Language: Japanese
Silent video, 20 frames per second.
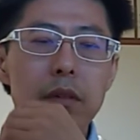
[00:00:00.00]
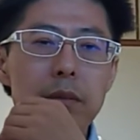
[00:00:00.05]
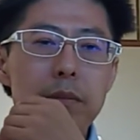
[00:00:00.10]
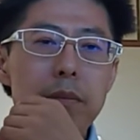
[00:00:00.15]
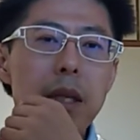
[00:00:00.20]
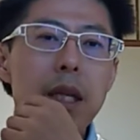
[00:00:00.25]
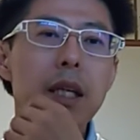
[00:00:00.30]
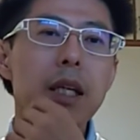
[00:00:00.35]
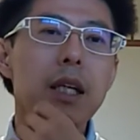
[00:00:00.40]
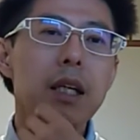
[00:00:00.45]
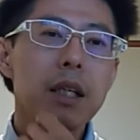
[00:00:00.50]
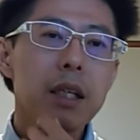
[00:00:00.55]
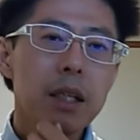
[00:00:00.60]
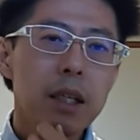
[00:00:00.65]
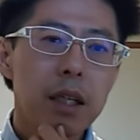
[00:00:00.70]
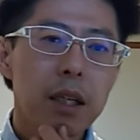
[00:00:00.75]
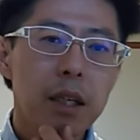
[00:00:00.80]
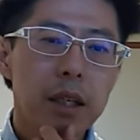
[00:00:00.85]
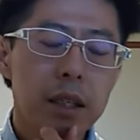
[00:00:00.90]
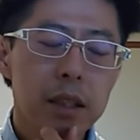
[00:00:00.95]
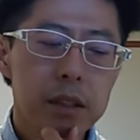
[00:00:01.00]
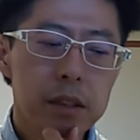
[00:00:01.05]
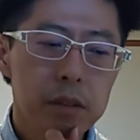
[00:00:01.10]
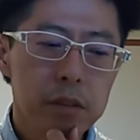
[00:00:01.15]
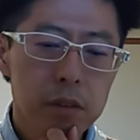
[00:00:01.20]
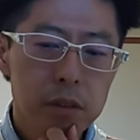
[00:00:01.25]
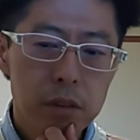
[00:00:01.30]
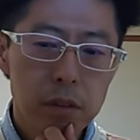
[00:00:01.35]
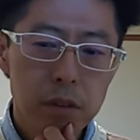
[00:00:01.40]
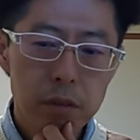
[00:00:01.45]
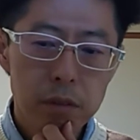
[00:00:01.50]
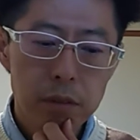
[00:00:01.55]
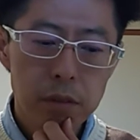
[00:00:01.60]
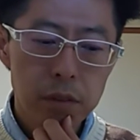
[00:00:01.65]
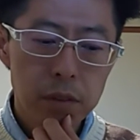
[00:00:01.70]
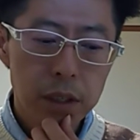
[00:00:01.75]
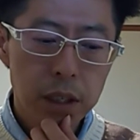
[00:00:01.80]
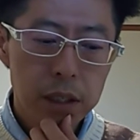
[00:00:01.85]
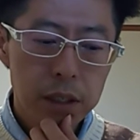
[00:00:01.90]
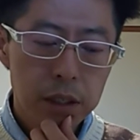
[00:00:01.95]
メーカーが、そ
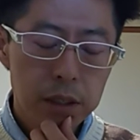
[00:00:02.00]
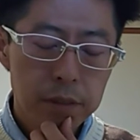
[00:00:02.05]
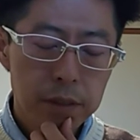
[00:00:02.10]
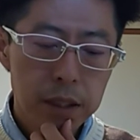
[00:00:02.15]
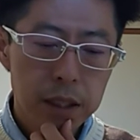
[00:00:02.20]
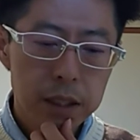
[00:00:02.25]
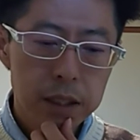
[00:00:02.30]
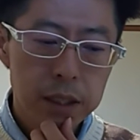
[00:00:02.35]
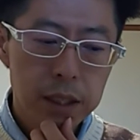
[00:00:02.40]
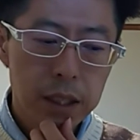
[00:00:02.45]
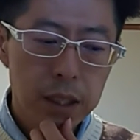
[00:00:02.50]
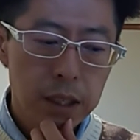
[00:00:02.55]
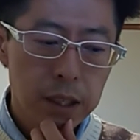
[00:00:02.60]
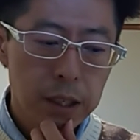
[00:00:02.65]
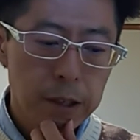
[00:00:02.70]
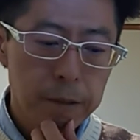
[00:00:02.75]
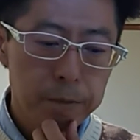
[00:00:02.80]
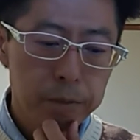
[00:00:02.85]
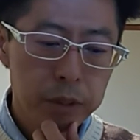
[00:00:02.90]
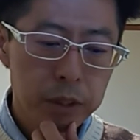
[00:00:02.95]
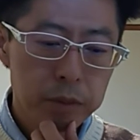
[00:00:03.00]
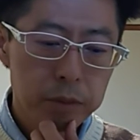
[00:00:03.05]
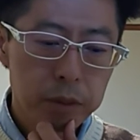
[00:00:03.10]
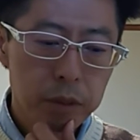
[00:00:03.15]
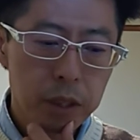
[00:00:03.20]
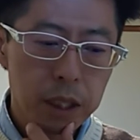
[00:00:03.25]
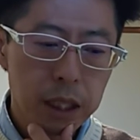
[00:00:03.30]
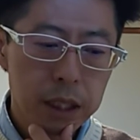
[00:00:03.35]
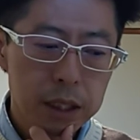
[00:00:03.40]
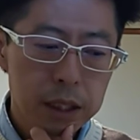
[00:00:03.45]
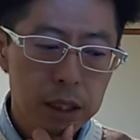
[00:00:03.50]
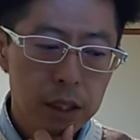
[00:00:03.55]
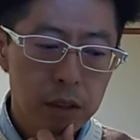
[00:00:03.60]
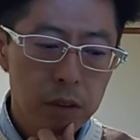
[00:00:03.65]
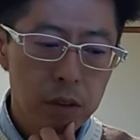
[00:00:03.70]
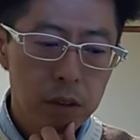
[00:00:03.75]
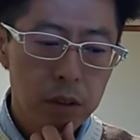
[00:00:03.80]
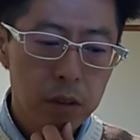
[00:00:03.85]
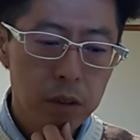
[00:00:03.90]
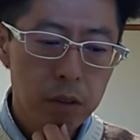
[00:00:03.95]
の、仮に私が自分の会社
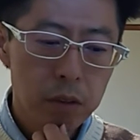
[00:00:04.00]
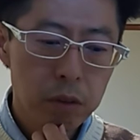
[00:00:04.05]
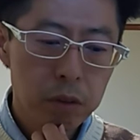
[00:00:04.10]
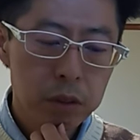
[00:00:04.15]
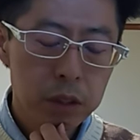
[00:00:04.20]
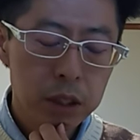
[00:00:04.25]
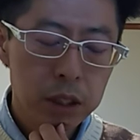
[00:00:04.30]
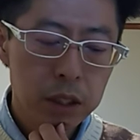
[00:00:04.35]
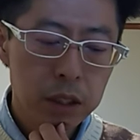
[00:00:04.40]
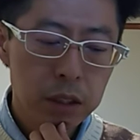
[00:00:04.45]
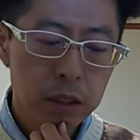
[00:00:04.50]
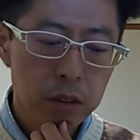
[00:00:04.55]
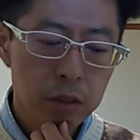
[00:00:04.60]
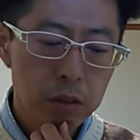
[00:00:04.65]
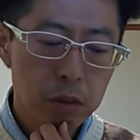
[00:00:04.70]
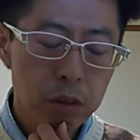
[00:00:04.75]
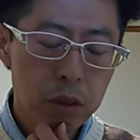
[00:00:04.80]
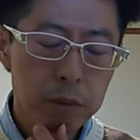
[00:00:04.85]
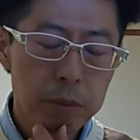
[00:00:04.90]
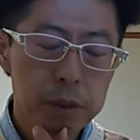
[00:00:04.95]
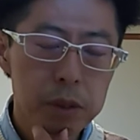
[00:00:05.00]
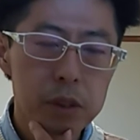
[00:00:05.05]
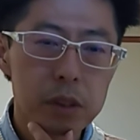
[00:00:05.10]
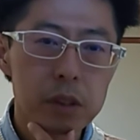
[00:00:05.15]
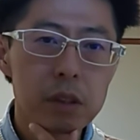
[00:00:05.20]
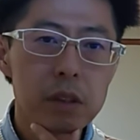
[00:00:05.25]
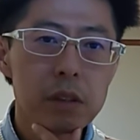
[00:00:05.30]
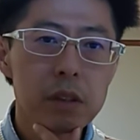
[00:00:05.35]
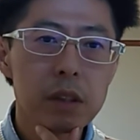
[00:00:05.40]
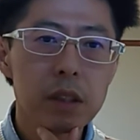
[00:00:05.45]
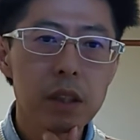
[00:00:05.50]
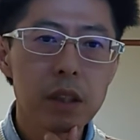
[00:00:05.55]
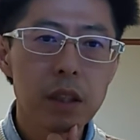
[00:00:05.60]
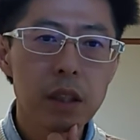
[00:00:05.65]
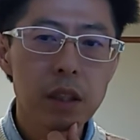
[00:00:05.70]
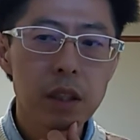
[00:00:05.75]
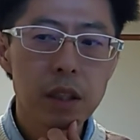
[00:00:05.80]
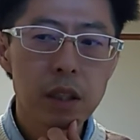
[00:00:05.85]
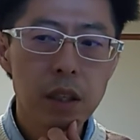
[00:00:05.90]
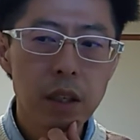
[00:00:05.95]
を法人登記簿を
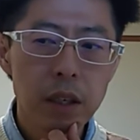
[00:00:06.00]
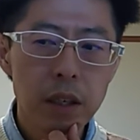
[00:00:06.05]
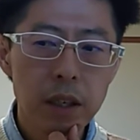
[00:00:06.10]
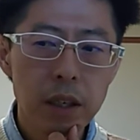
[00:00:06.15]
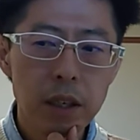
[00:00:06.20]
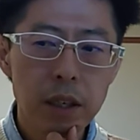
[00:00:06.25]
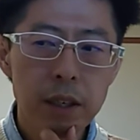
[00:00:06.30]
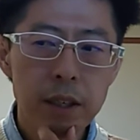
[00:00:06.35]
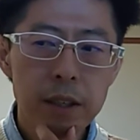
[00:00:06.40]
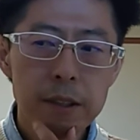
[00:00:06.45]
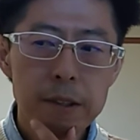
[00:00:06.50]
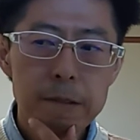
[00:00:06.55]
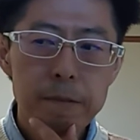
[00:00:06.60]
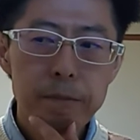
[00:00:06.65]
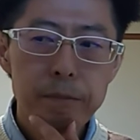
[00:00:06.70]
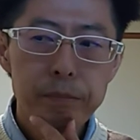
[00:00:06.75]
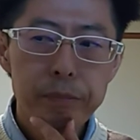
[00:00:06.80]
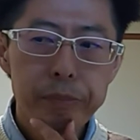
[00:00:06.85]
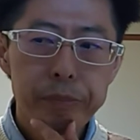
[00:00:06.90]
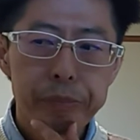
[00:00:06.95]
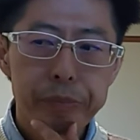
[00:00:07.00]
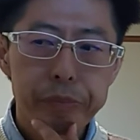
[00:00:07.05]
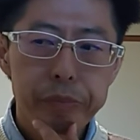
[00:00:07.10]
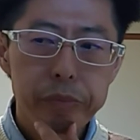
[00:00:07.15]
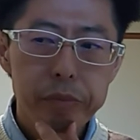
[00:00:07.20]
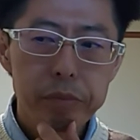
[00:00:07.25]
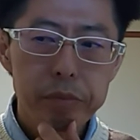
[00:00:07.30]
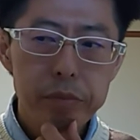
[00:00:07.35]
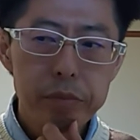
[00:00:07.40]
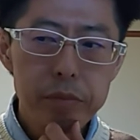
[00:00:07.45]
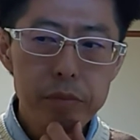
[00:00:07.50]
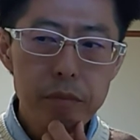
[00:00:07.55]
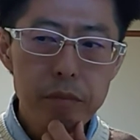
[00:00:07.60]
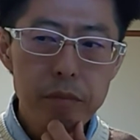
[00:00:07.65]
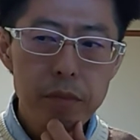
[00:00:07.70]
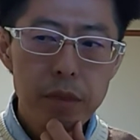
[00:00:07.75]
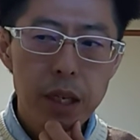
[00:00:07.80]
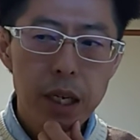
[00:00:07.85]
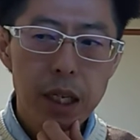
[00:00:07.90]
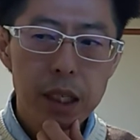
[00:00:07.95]
作って、
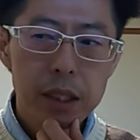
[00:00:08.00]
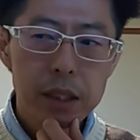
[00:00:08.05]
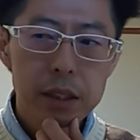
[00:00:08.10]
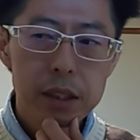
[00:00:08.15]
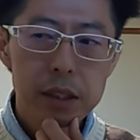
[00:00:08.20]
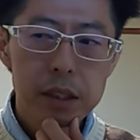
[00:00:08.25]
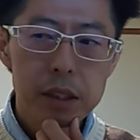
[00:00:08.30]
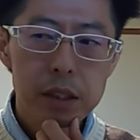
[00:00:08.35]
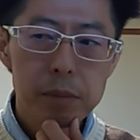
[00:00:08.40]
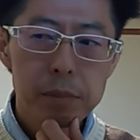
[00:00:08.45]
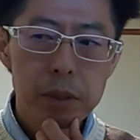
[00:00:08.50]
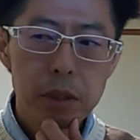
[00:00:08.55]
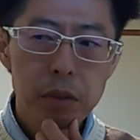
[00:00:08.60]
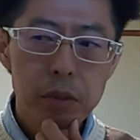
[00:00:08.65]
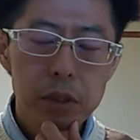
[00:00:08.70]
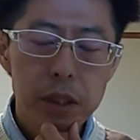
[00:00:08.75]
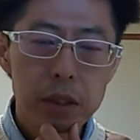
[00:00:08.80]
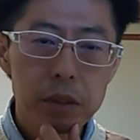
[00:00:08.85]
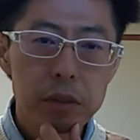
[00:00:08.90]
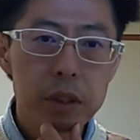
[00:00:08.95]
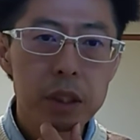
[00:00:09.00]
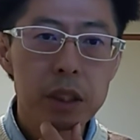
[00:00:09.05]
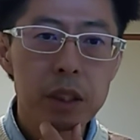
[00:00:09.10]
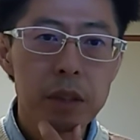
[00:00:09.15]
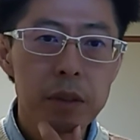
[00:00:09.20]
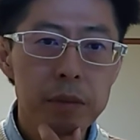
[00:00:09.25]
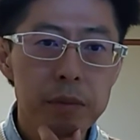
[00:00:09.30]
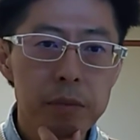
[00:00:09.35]
話進みようだとして